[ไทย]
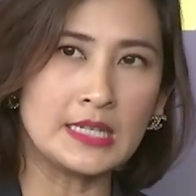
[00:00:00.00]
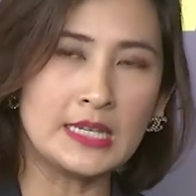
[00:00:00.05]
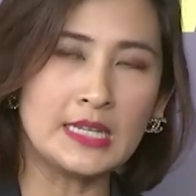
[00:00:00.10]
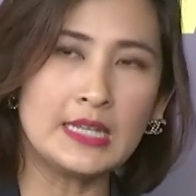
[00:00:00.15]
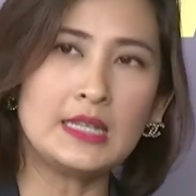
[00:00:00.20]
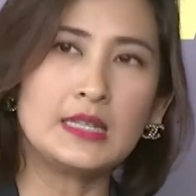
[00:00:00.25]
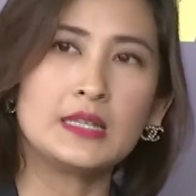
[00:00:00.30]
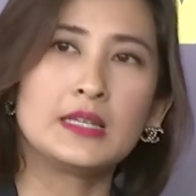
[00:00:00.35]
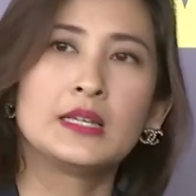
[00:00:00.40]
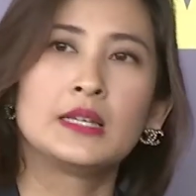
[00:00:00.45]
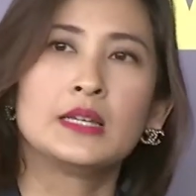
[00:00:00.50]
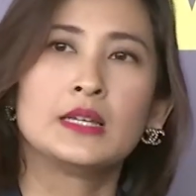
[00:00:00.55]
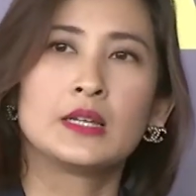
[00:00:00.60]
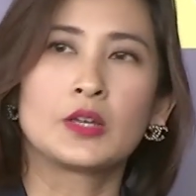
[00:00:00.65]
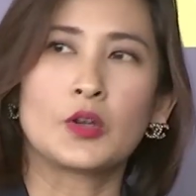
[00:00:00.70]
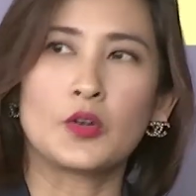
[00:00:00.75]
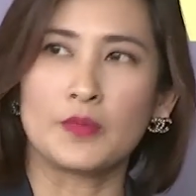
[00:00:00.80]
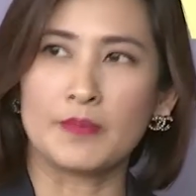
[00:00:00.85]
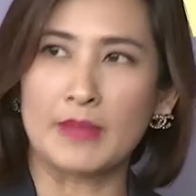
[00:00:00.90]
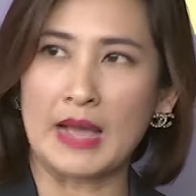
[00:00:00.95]
ทีนี้
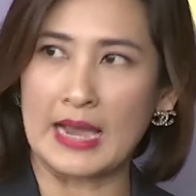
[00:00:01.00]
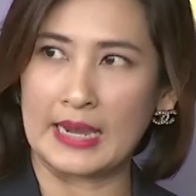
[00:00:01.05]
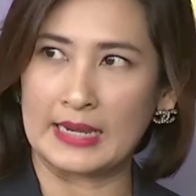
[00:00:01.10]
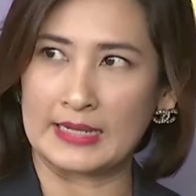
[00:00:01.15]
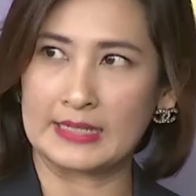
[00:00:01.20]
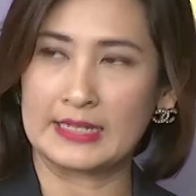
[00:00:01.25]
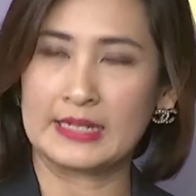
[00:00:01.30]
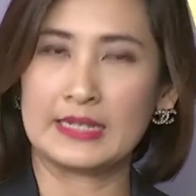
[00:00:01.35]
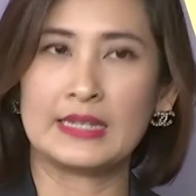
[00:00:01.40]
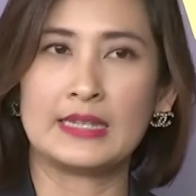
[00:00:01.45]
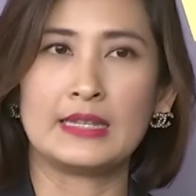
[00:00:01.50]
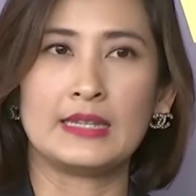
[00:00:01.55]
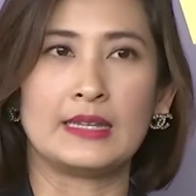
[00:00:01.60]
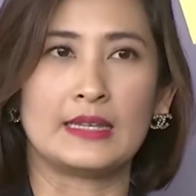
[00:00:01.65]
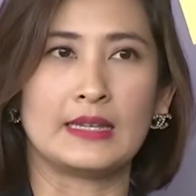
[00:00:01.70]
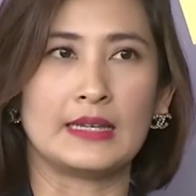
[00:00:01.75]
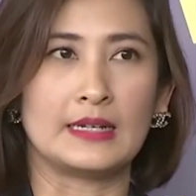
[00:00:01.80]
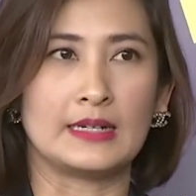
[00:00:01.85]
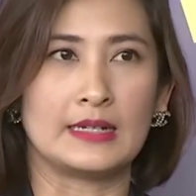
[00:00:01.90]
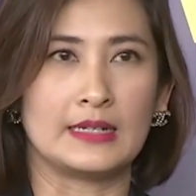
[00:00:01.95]
กฎหมายที่
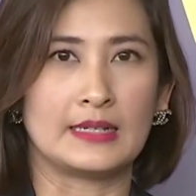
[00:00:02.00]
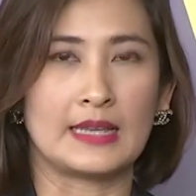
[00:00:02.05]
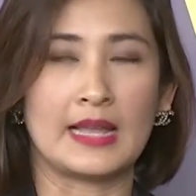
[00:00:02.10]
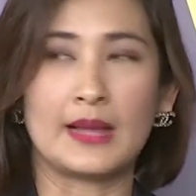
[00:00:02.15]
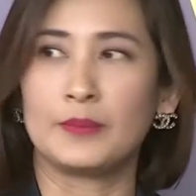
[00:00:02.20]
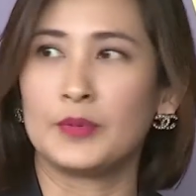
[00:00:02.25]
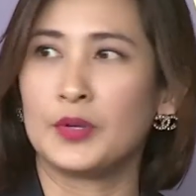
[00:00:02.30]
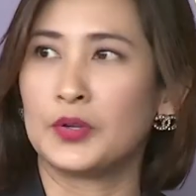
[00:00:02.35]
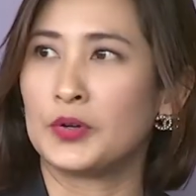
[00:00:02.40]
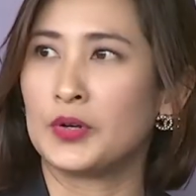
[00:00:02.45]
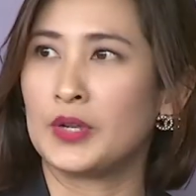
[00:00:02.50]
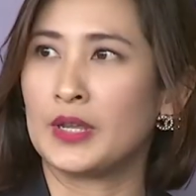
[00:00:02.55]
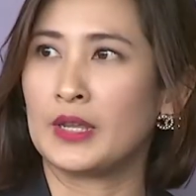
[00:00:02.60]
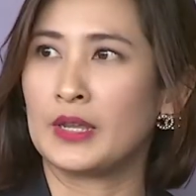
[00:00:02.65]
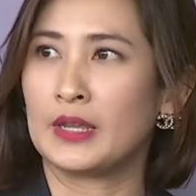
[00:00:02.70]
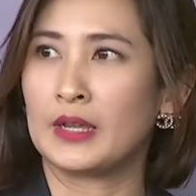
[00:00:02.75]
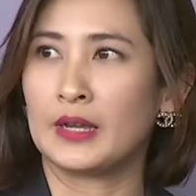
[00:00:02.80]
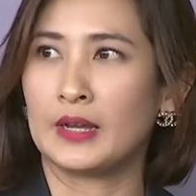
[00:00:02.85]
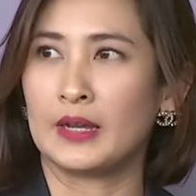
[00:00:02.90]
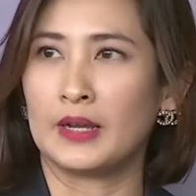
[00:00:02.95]
นำโดย
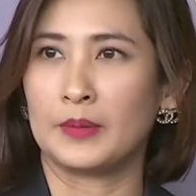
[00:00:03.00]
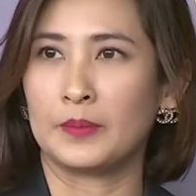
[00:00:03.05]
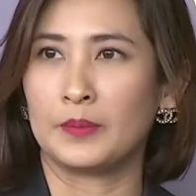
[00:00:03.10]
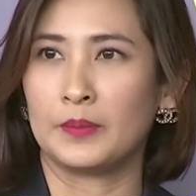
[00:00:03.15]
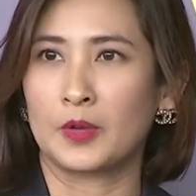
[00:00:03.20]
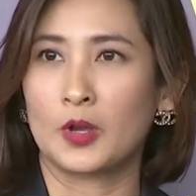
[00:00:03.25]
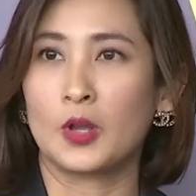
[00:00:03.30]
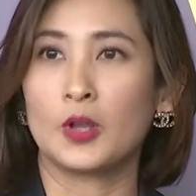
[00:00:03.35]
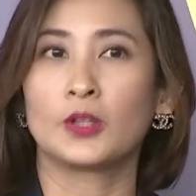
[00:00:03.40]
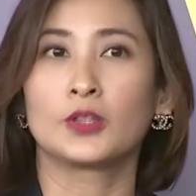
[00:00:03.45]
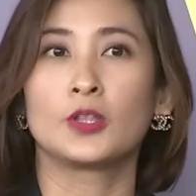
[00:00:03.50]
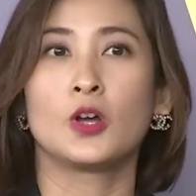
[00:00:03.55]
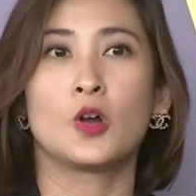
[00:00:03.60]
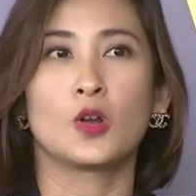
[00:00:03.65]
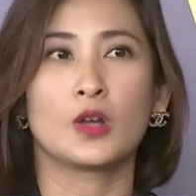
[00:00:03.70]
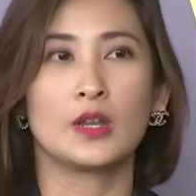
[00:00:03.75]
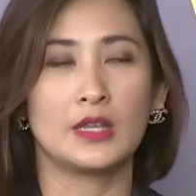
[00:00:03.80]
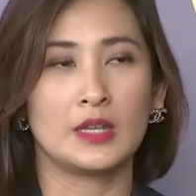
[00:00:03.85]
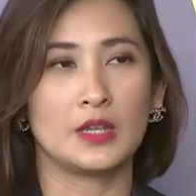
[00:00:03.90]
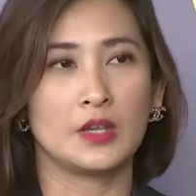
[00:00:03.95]
กลต.
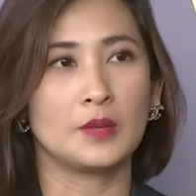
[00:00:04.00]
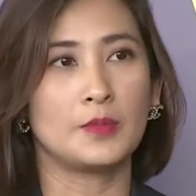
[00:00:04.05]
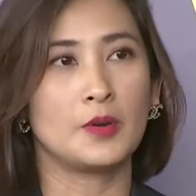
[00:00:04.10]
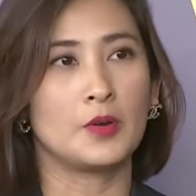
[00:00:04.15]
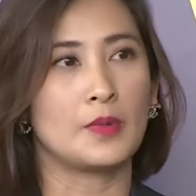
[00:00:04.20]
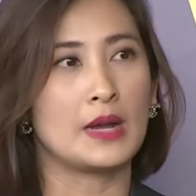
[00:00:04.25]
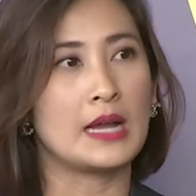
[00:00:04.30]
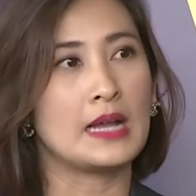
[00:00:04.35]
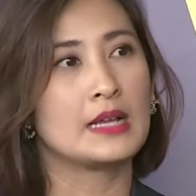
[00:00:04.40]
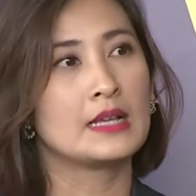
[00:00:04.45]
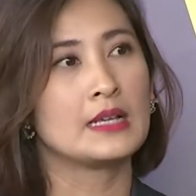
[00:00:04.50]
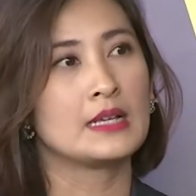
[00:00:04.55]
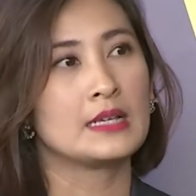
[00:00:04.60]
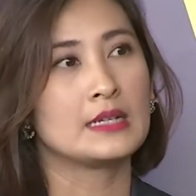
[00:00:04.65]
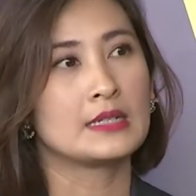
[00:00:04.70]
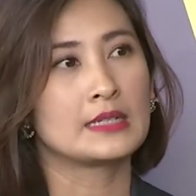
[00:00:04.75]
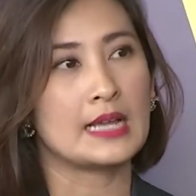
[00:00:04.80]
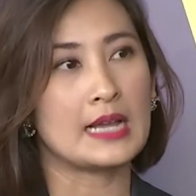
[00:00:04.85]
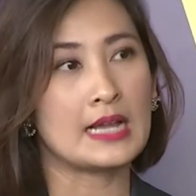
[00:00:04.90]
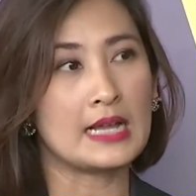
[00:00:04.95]
ก็ดีก็บอกว่า
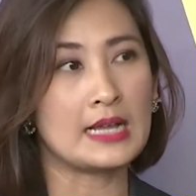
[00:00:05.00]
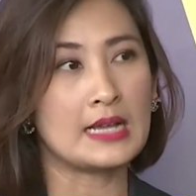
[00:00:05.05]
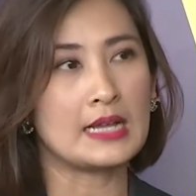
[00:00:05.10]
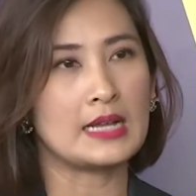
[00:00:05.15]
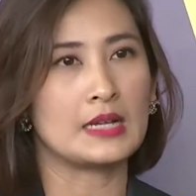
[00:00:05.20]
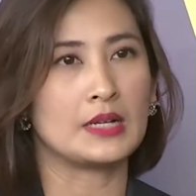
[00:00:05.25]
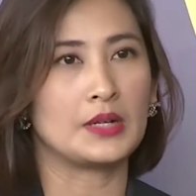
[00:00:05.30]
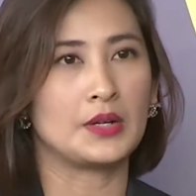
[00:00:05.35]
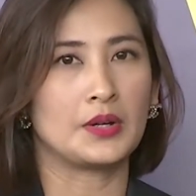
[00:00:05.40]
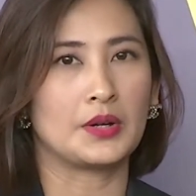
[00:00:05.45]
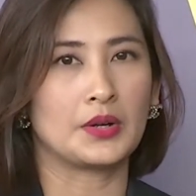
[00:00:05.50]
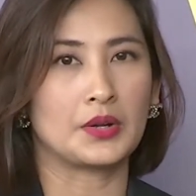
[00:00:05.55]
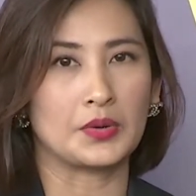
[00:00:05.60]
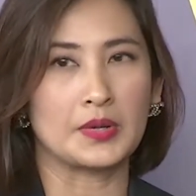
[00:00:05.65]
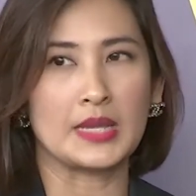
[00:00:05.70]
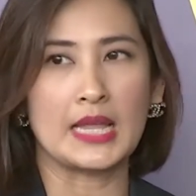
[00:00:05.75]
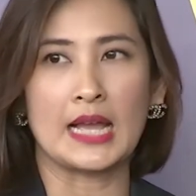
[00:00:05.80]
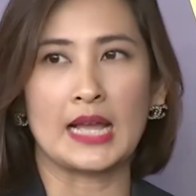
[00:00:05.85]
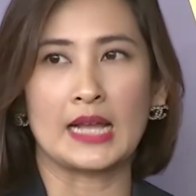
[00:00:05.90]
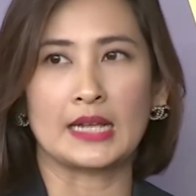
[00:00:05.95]
ถ้าเรา
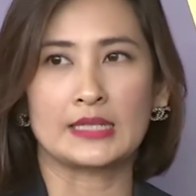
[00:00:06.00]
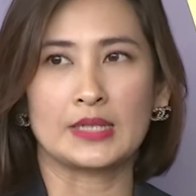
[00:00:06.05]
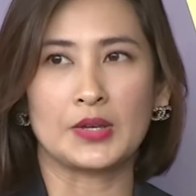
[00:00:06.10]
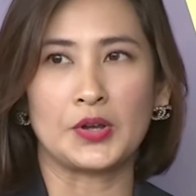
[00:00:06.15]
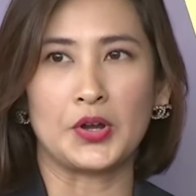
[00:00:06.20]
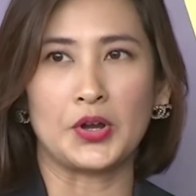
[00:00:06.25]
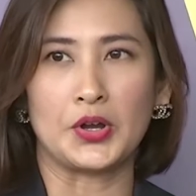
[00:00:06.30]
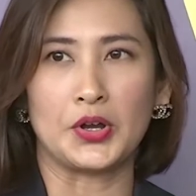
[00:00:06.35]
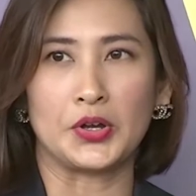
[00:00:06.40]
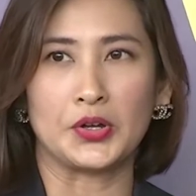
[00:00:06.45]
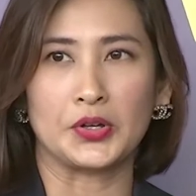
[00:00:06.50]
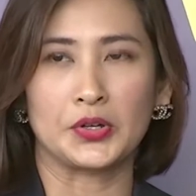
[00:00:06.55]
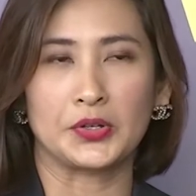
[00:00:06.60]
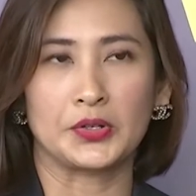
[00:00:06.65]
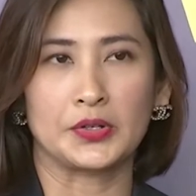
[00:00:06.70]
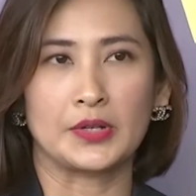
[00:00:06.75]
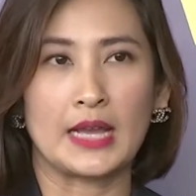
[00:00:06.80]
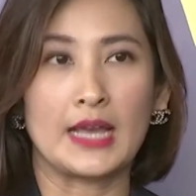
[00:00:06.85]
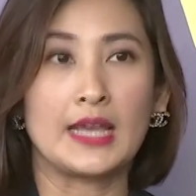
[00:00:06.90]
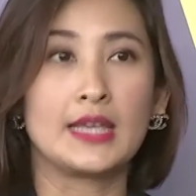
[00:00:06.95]
อยากจะออก
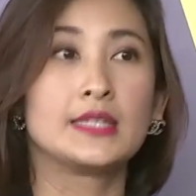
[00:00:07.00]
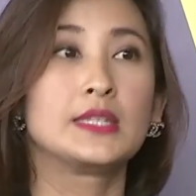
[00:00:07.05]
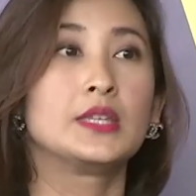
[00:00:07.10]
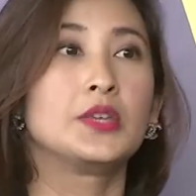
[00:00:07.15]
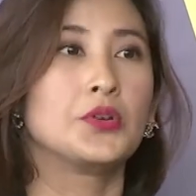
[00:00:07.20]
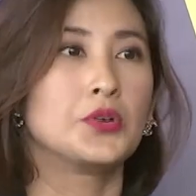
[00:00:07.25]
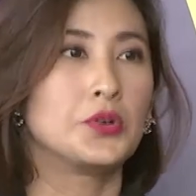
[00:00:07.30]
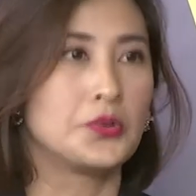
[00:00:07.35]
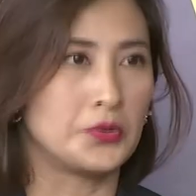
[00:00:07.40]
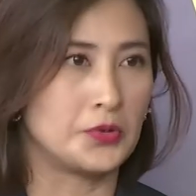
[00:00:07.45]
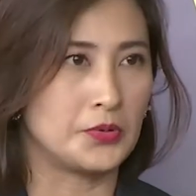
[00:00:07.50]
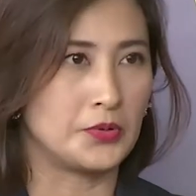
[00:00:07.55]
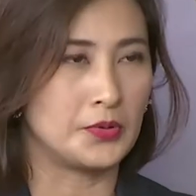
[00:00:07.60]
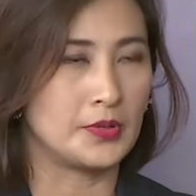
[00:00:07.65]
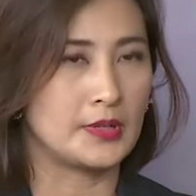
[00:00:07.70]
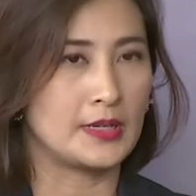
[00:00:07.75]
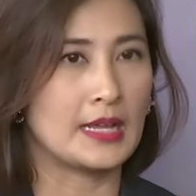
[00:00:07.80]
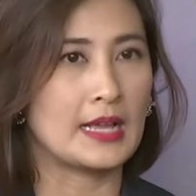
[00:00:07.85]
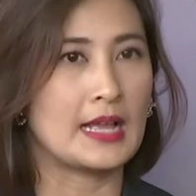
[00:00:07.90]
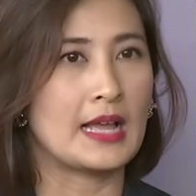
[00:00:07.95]
ไอ ซี โอ
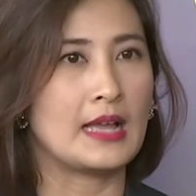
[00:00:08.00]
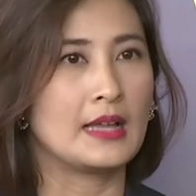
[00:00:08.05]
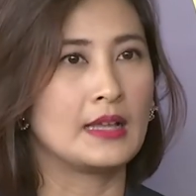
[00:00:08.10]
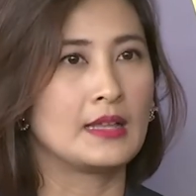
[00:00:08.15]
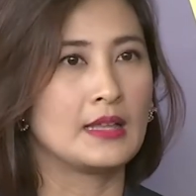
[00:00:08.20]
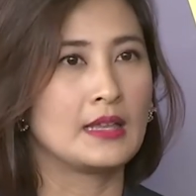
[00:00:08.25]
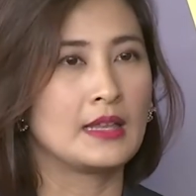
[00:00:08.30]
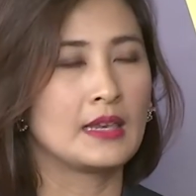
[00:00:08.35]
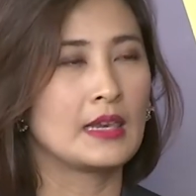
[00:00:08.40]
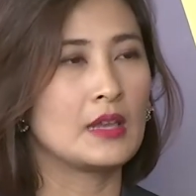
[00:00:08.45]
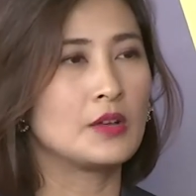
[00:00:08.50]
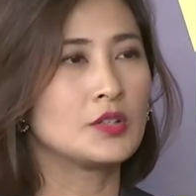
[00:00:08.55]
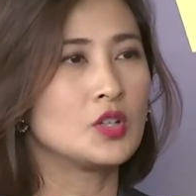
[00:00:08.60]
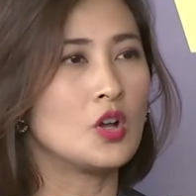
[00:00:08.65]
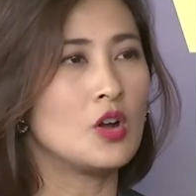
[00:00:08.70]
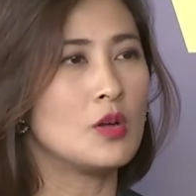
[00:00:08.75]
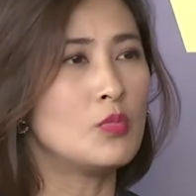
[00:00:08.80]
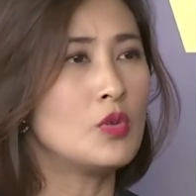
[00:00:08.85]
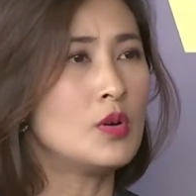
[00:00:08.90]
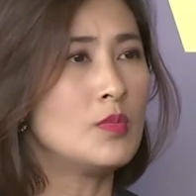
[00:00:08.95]
นะคะเราจะ
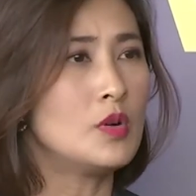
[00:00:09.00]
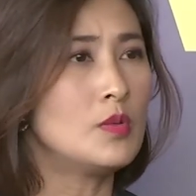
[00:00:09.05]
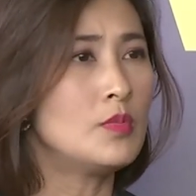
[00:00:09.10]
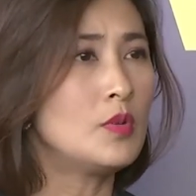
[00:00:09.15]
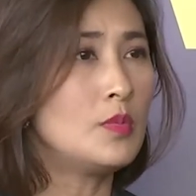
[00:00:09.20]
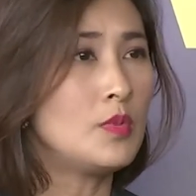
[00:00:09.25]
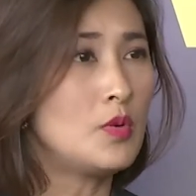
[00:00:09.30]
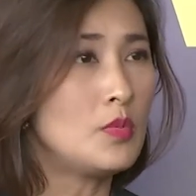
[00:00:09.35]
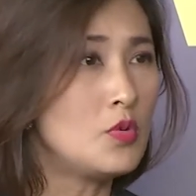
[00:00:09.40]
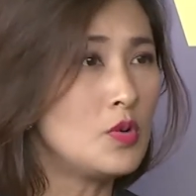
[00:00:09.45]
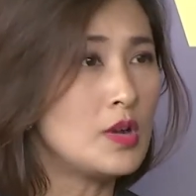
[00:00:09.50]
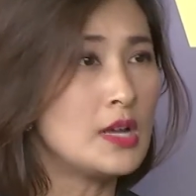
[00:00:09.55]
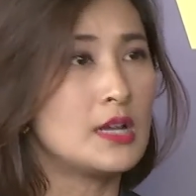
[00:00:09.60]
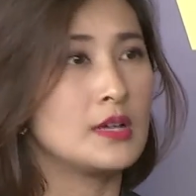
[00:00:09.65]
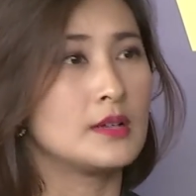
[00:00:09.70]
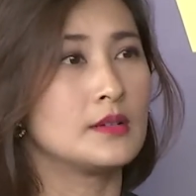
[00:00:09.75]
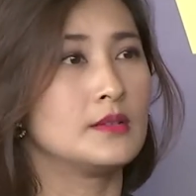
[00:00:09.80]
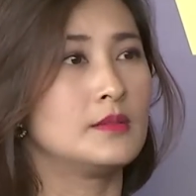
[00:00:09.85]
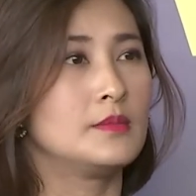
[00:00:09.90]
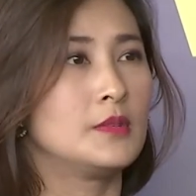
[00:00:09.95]
ออกมั่
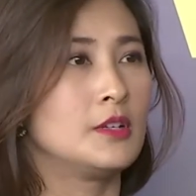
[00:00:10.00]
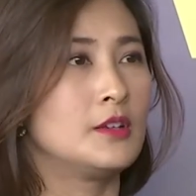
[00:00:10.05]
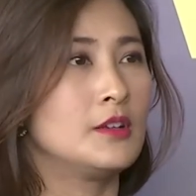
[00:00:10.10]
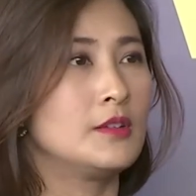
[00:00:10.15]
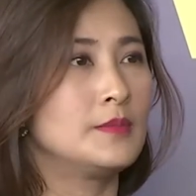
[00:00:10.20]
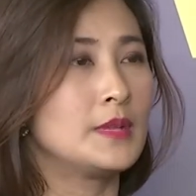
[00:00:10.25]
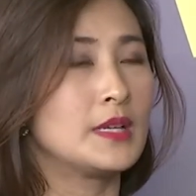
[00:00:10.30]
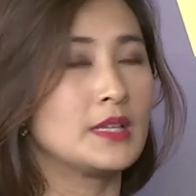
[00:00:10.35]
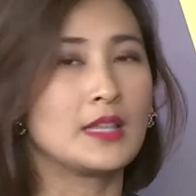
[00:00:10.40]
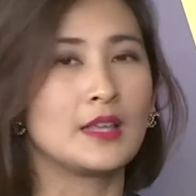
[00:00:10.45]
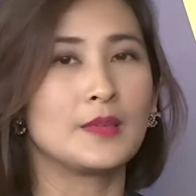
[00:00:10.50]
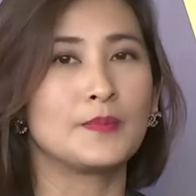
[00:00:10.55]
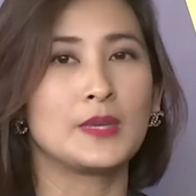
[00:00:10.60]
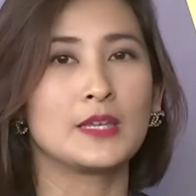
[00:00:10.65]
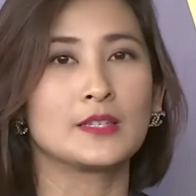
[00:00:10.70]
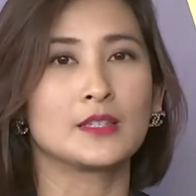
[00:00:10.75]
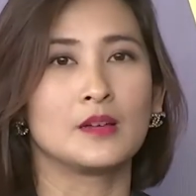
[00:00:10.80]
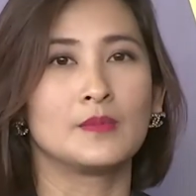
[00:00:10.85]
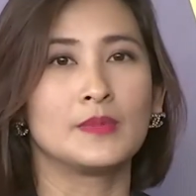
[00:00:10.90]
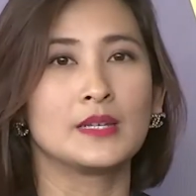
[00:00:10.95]
วๆๆๆเหมือนใน
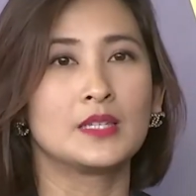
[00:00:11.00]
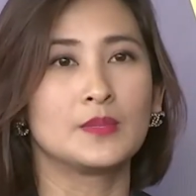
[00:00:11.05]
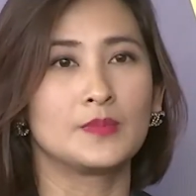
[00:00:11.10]
ปีสองพัน